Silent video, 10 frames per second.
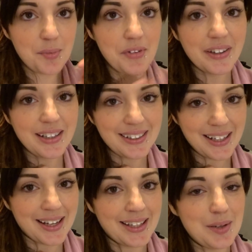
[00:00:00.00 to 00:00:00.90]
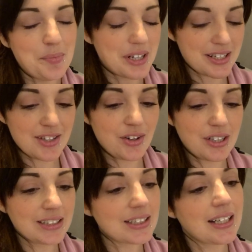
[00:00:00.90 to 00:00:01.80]
mi vedete anche di
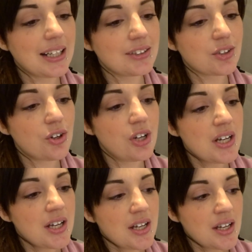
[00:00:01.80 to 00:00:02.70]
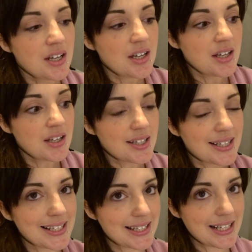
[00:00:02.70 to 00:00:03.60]
persona, tra l'altro
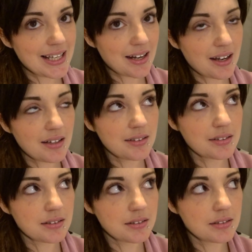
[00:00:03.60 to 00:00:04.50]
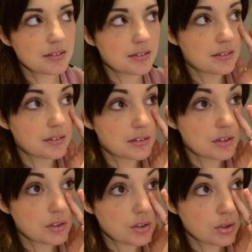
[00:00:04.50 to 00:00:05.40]
stasera
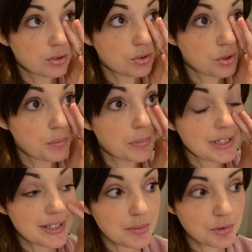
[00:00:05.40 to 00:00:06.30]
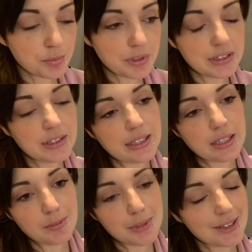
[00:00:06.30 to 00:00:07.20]
conto massimo
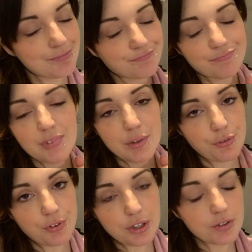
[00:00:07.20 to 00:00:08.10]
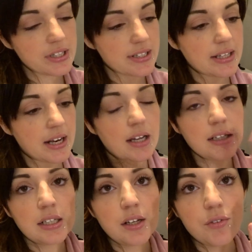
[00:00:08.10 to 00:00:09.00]
domattina, ma devo farlo stasera,
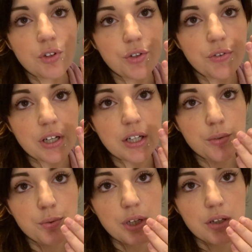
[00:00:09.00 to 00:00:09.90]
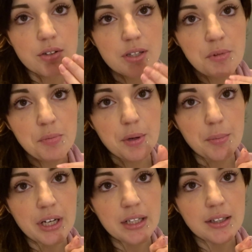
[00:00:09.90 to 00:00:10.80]
voglio fare le unghie col
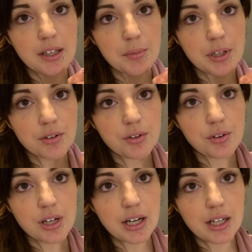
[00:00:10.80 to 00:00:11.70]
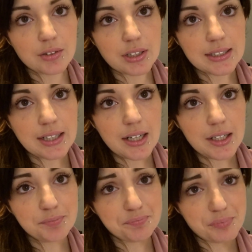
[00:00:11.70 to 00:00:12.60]
semipermanente che mi hanno regalato a
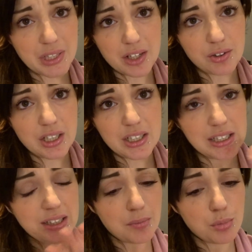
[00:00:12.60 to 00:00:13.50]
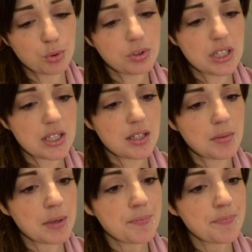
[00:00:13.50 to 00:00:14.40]
Natale, perché ho delle dita
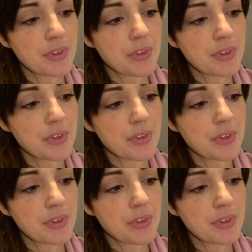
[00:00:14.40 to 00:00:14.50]
bruttissime,